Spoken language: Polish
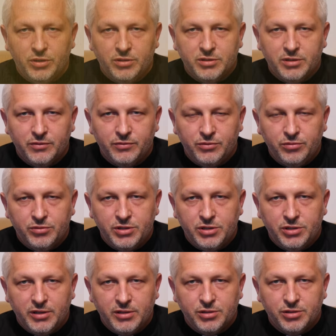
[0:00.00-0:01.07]
drodzy, w dniu
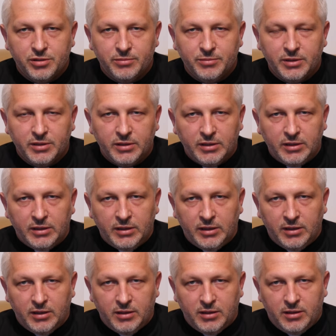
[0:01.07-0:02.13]
dzisiejszym,
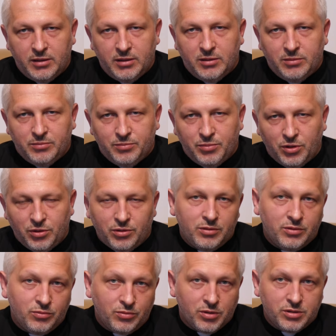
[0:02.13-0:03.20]
po
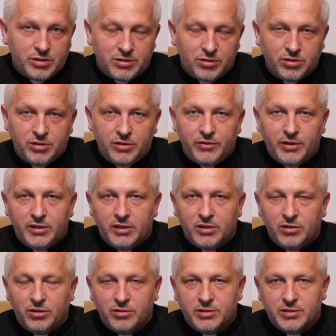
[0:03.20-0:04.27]
uroczystości Wielkiej
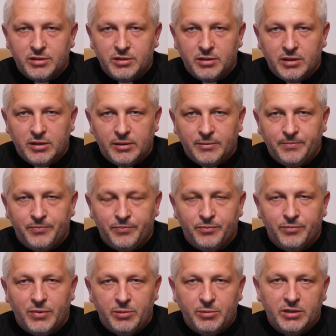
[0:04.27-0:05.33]
Nocy,
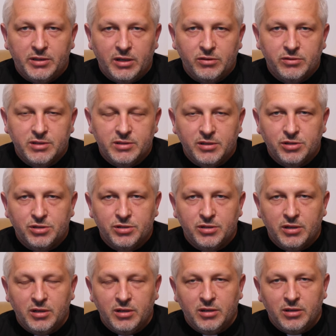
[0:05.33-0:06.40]
pamiętając też
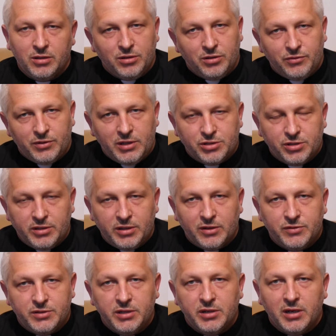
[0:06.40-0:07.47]
o wydarzeniach
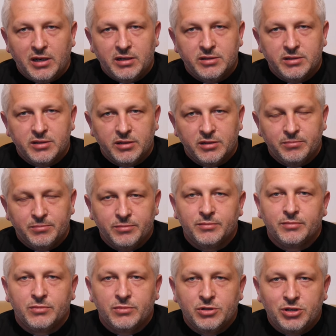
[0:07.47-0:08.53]
w Sri Lance,
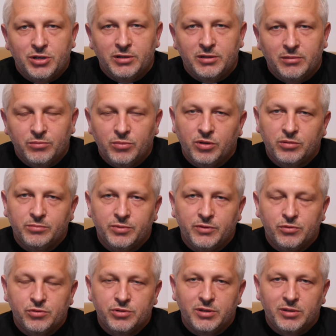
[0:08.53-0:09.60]
siedem bomb w
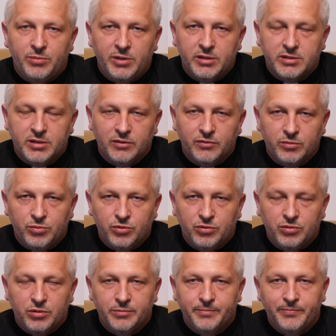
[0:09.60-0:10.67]
różnych miejscach
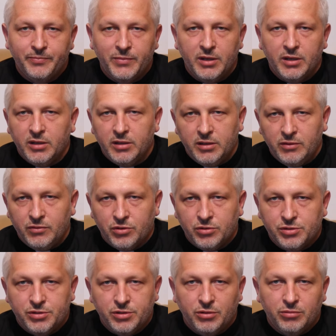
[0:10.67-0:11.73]
wybuchło, i w
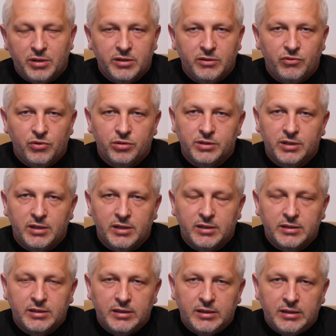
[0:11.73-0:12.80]
kościołach, i w
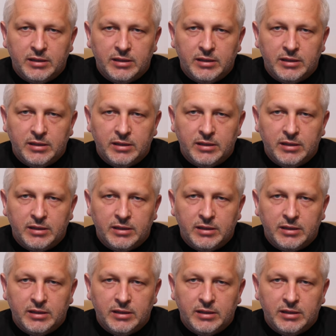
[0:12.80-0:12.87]
hotelach.